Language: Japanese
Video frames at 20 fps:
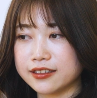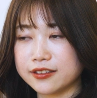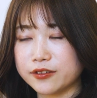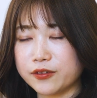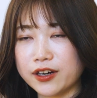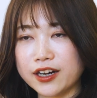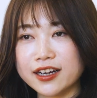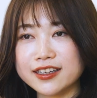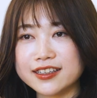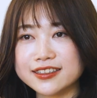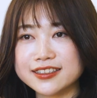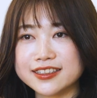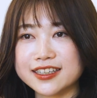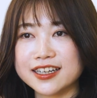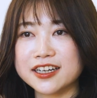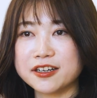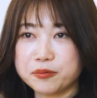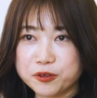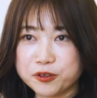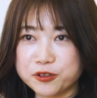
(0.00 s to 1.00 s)
若い
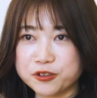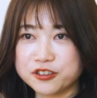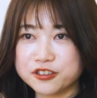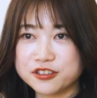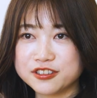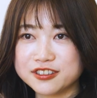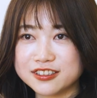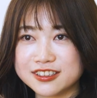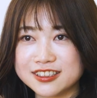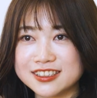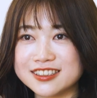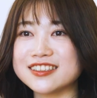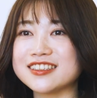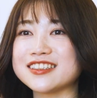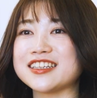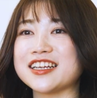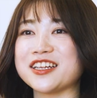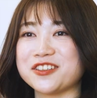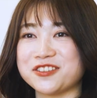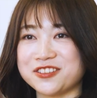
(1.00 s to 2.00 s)
力も信じ
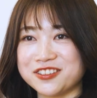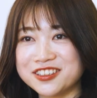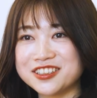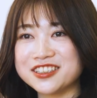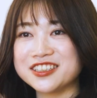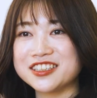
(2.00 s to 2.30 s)
ている、